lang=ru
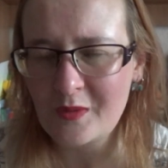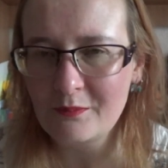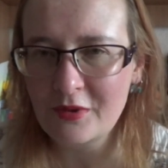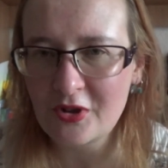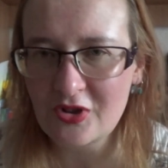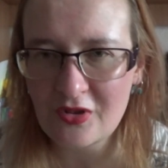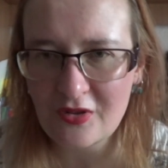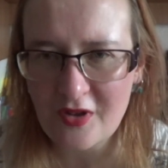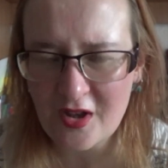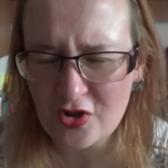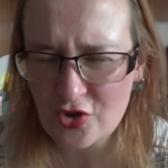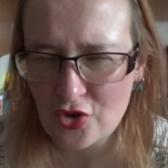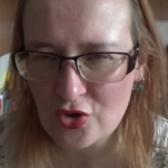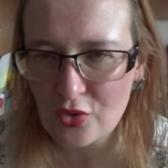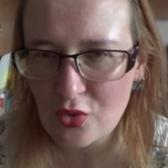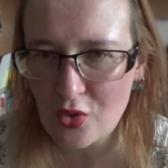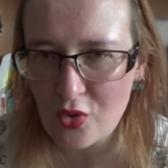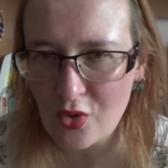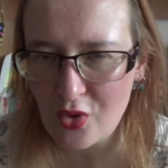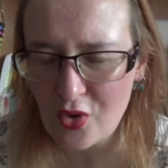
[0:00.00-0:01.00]
Поняла,
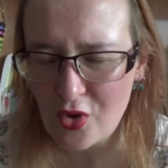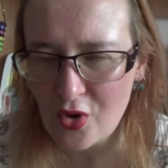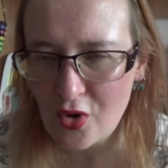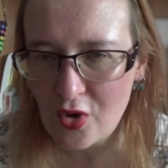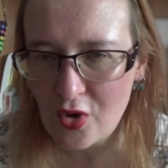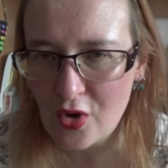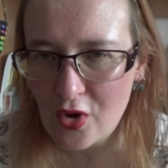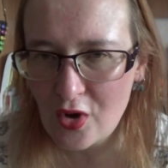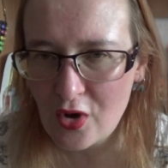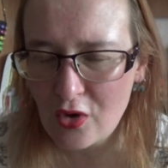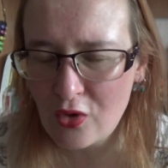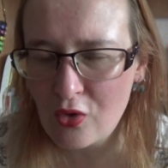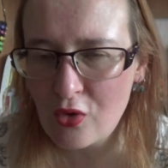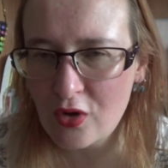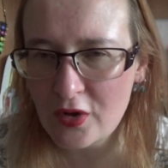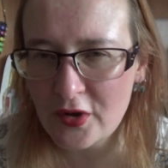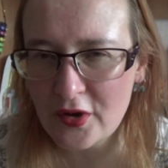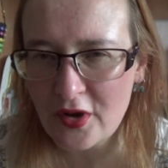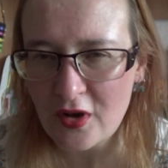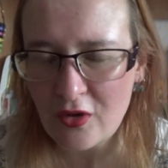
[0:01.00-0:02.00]
что
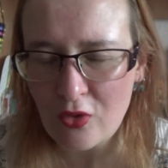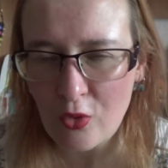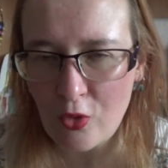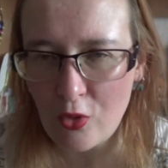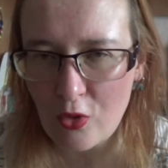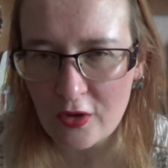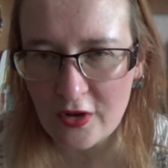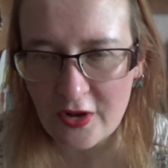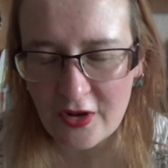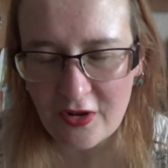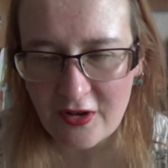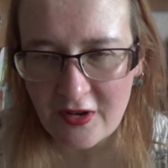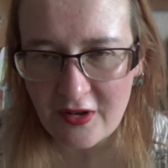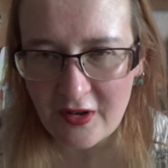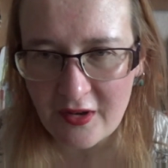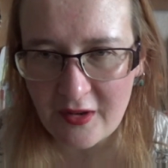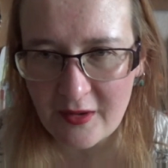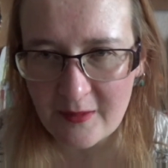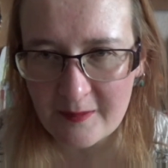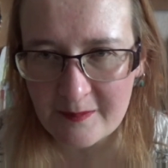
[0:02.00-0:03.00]

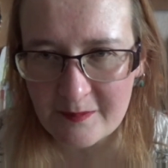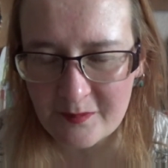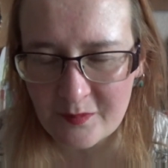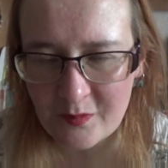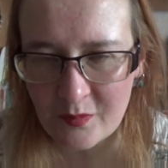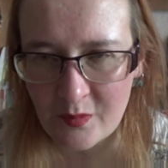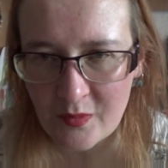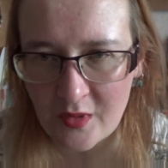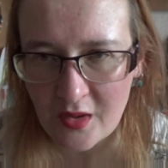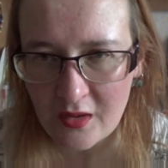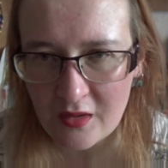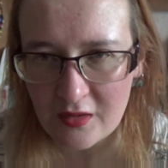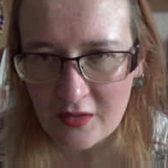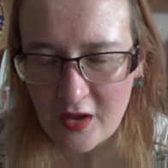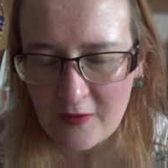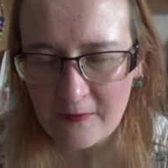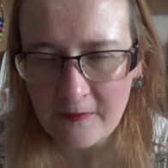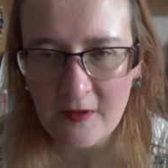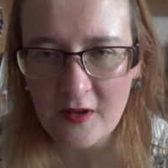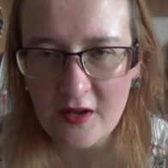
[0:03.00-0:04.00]
холика-холика,
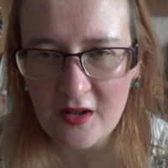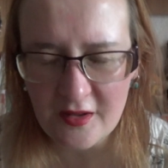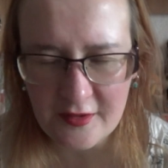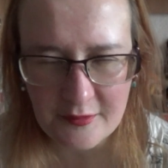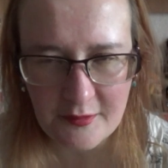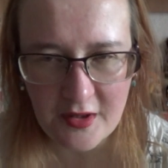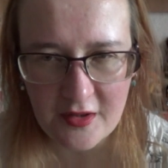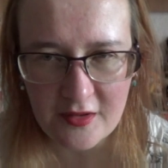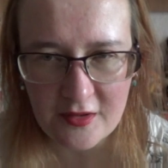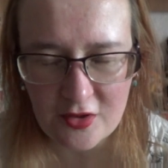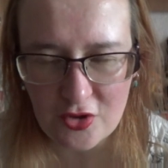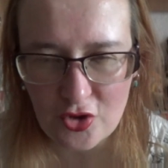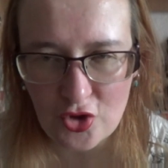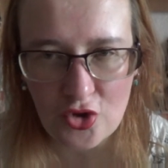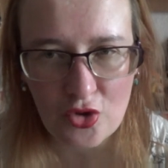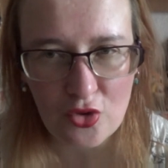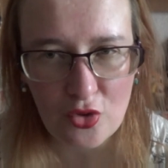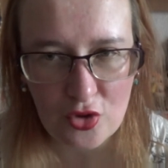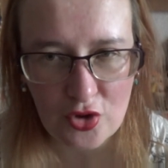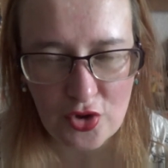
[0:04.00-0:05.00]
лаферма или
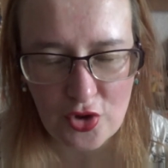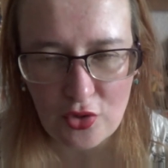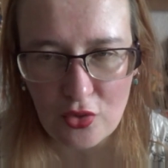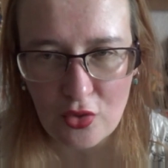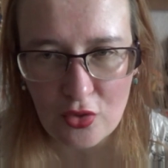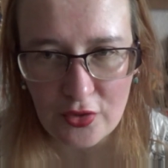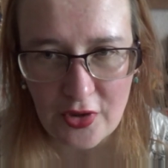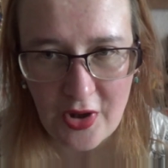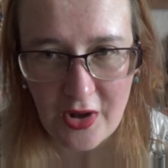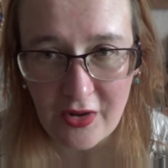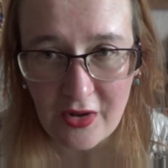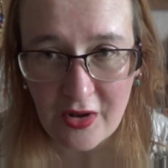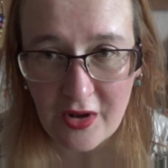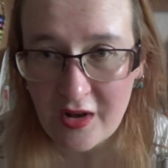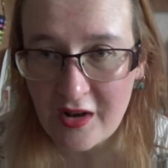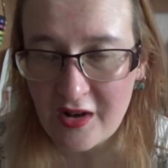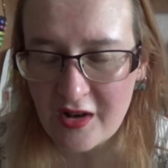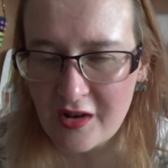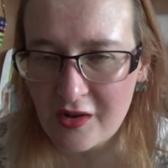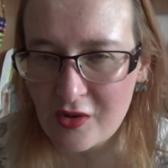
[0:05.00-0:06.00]
еще что-то –
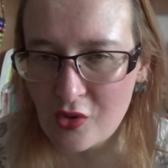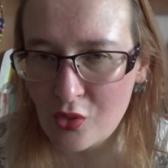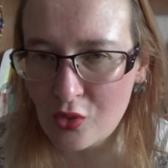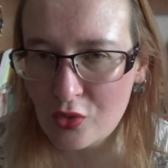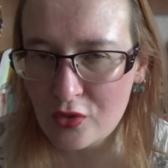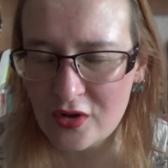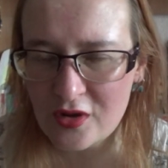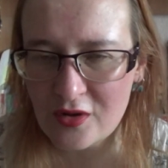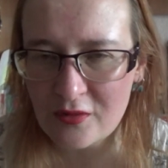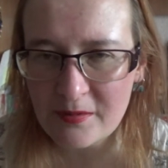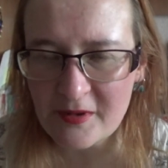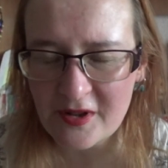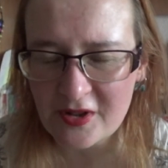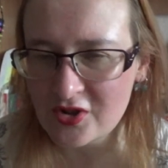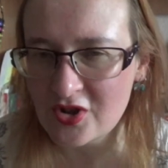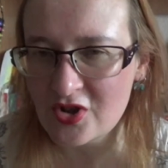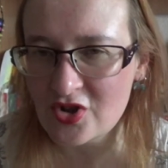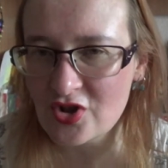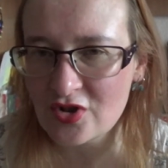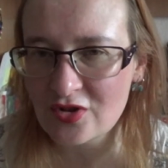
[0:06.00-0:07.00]
у них
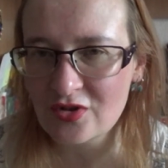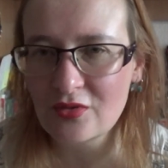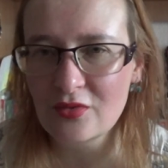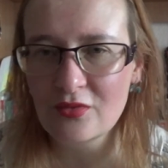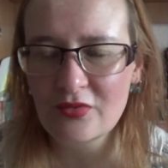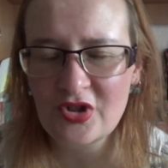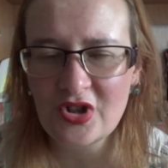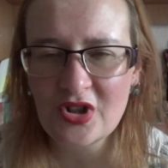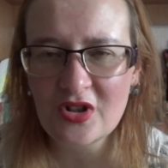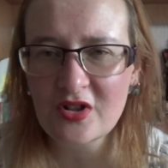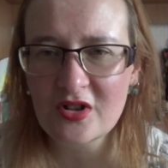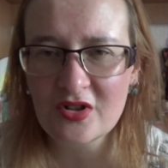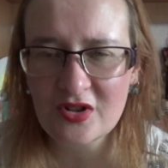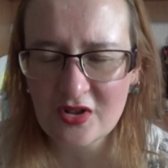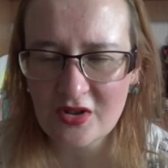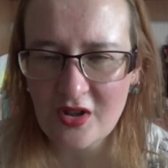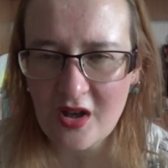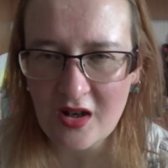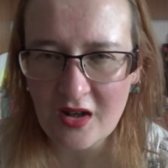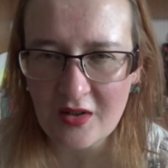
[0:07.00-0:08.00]
практически у всех
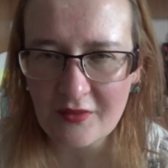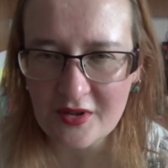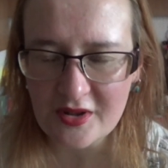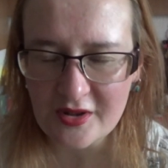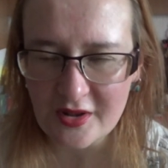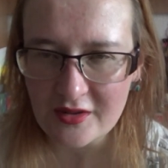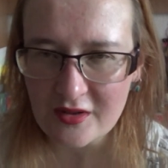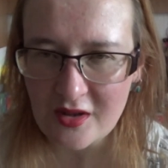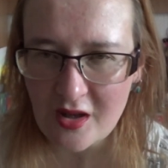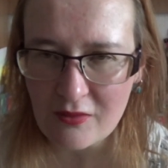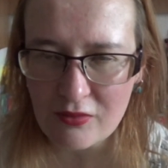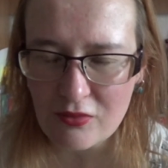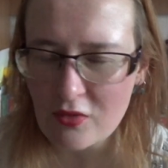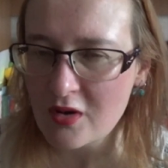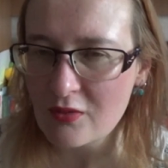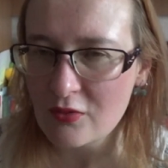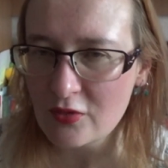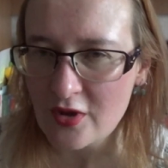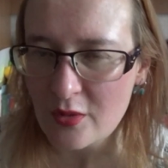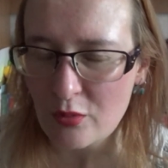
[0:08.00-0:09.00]
одинаковый состав, у
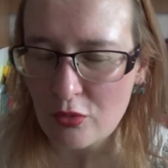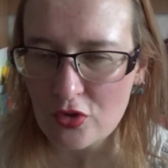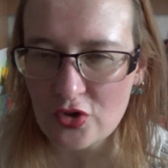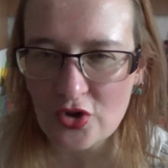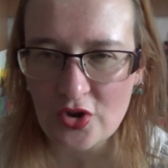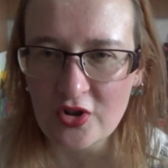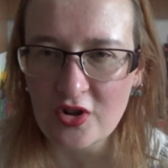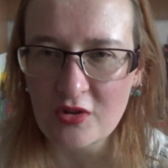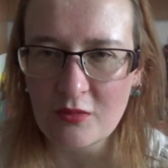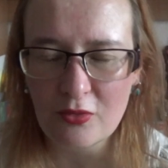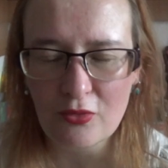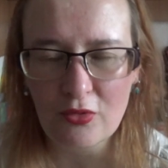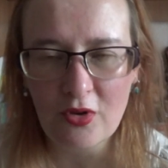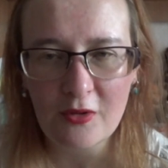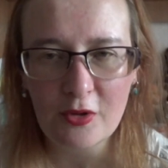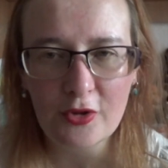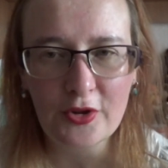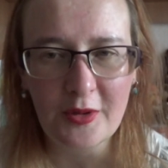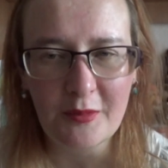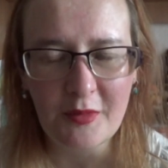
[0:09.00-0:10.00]
кого-то больше химии, у
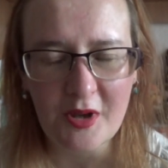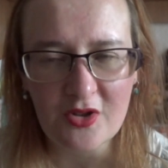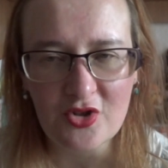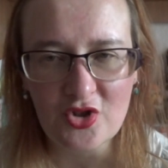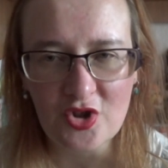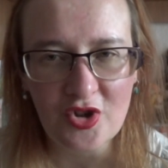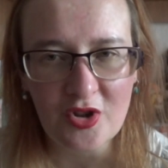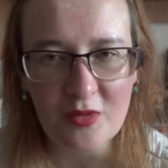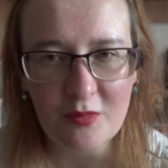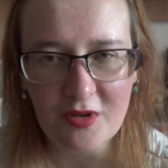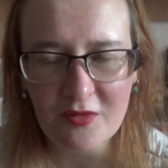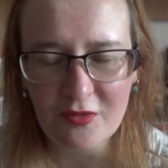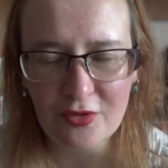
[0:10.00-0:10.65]
кого-то меньше химии.